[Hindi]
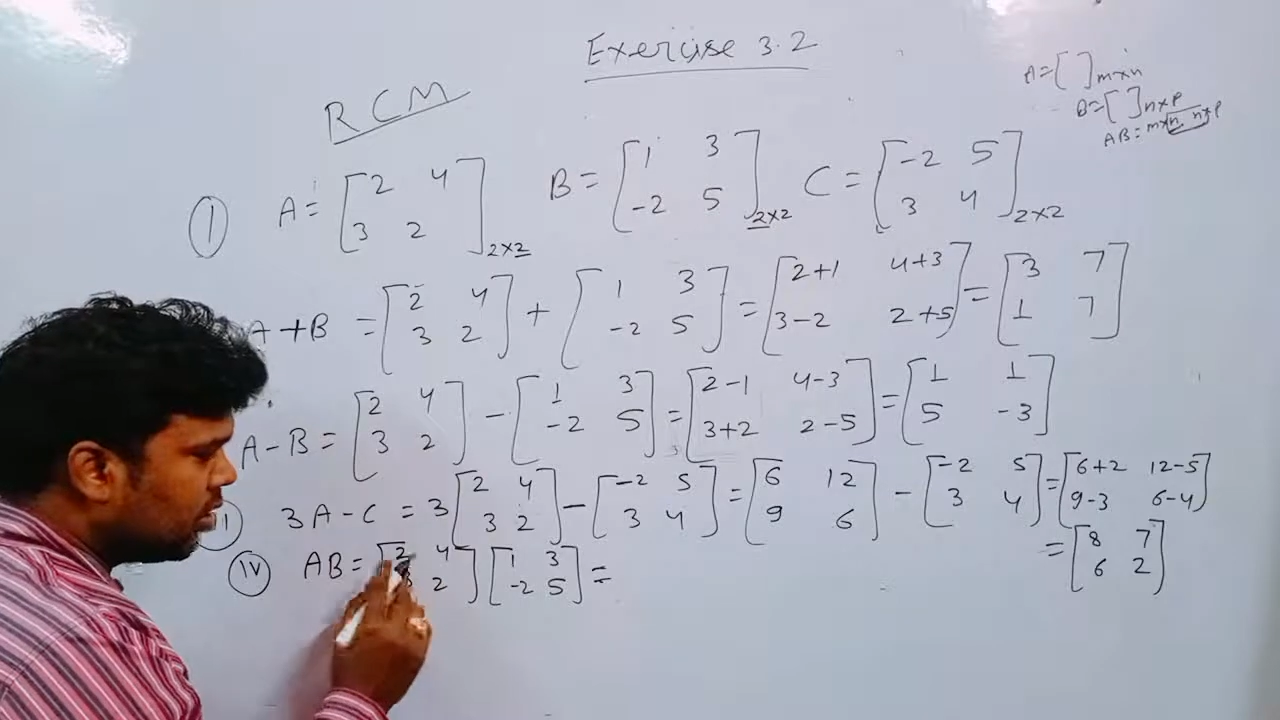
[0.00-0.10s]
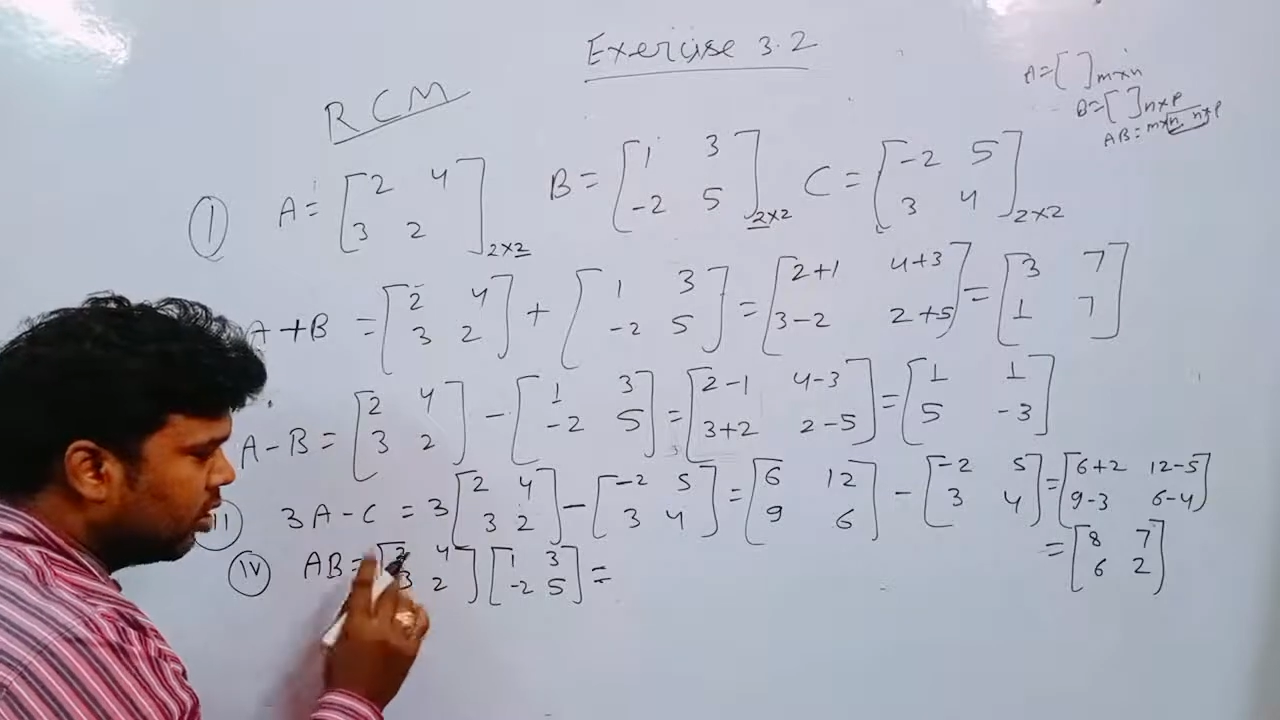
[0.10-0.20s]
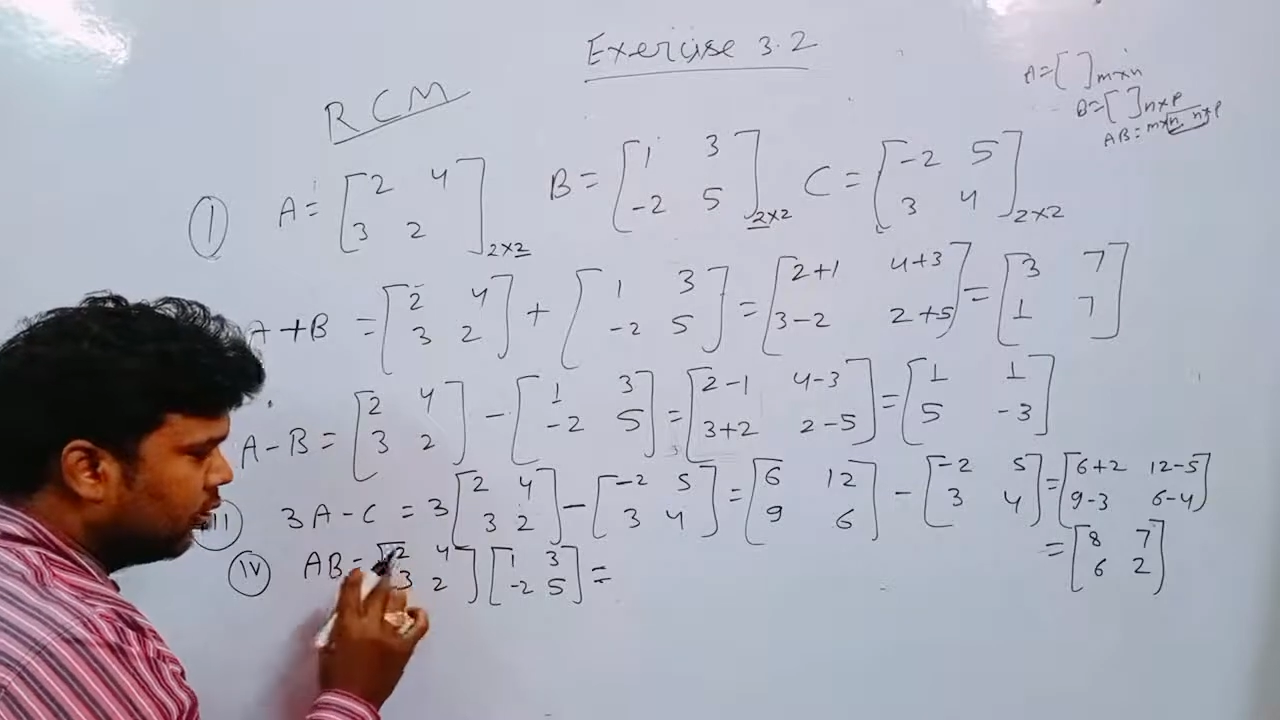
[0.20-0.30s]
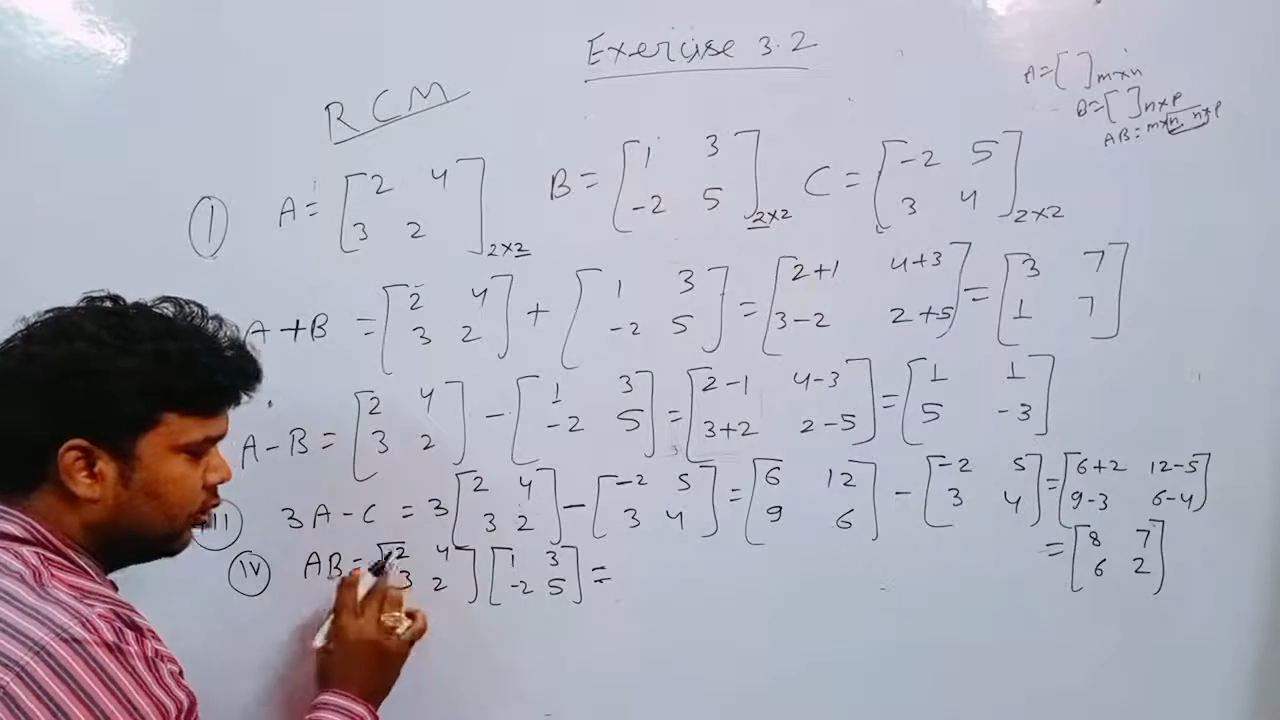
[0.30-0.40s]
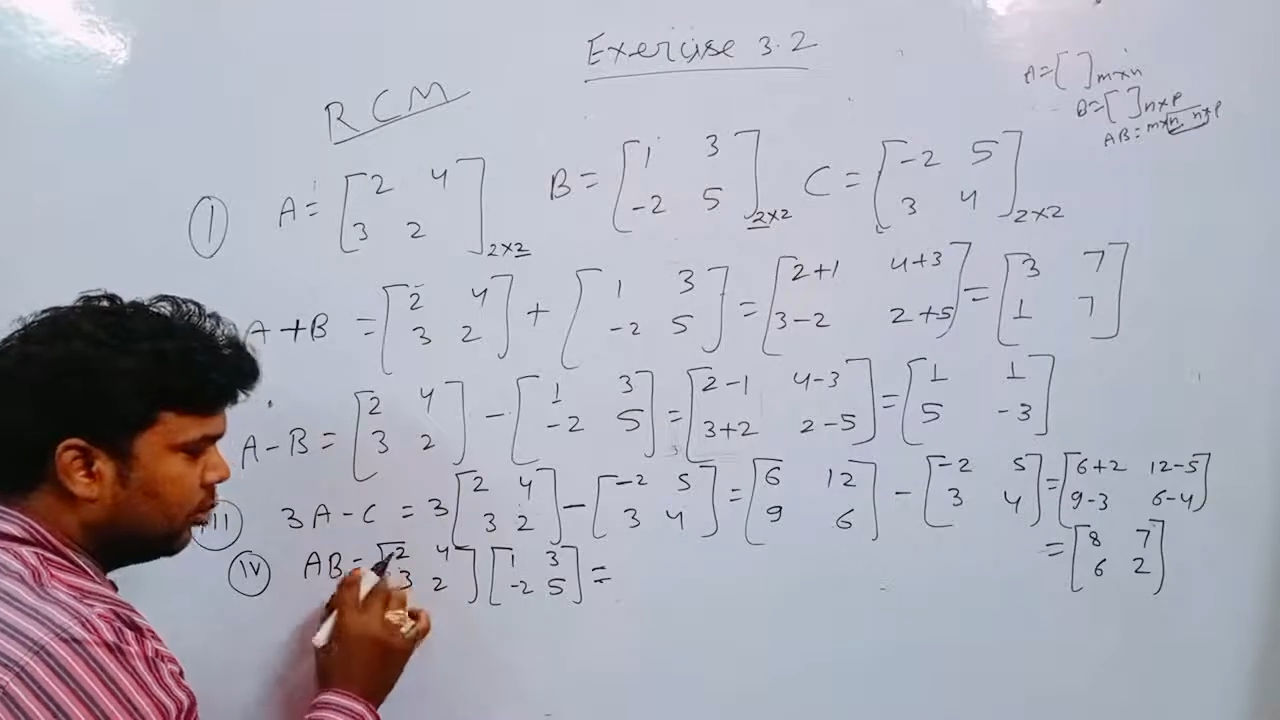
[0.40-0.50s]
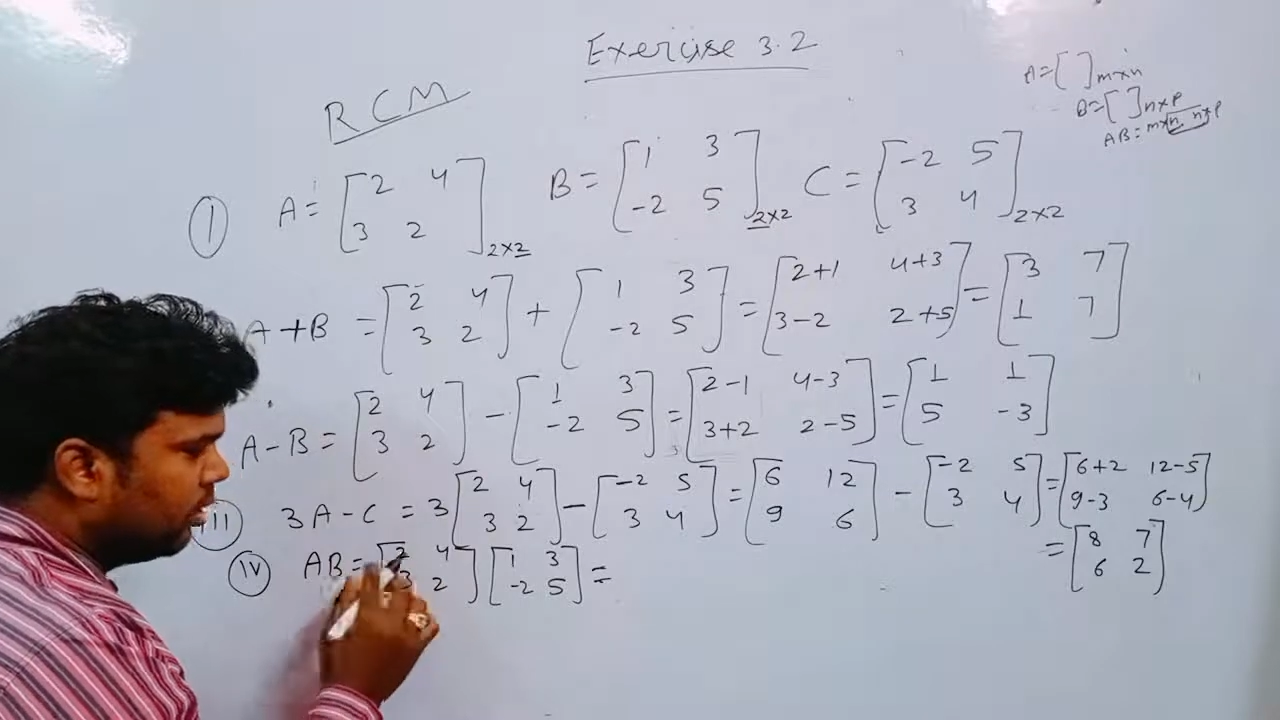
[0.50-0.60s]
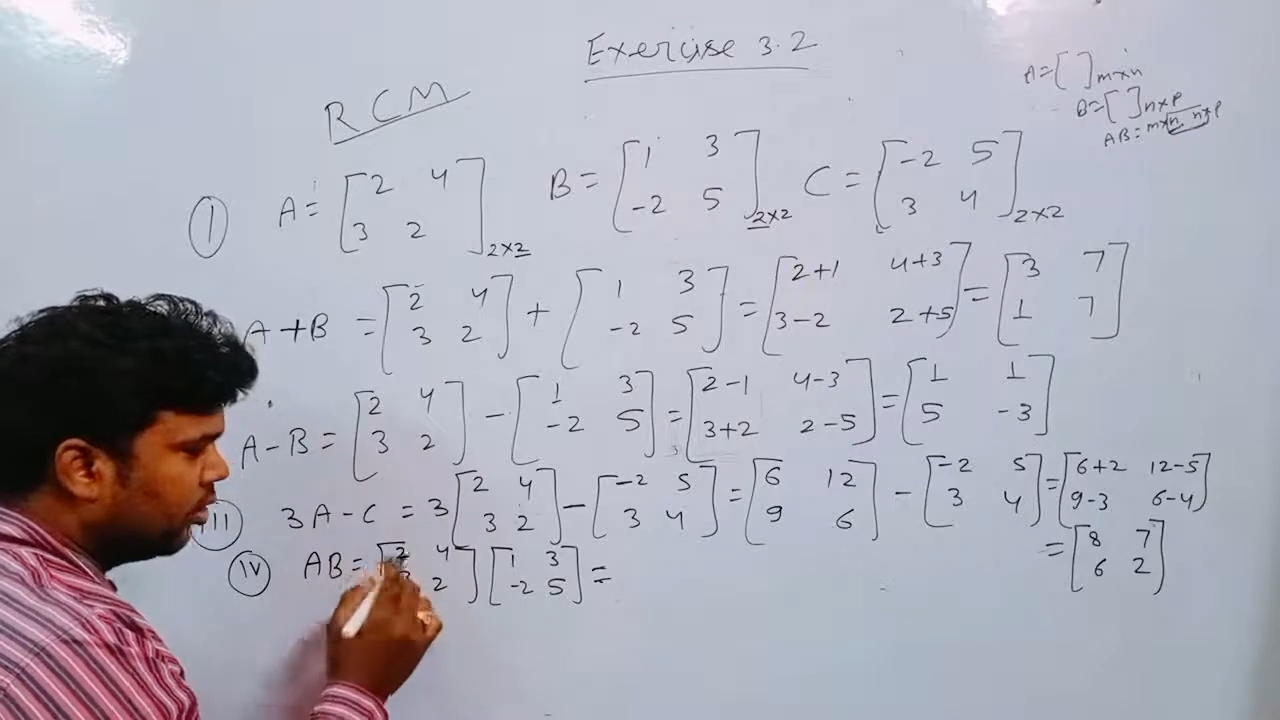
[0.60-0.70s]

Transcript: रो में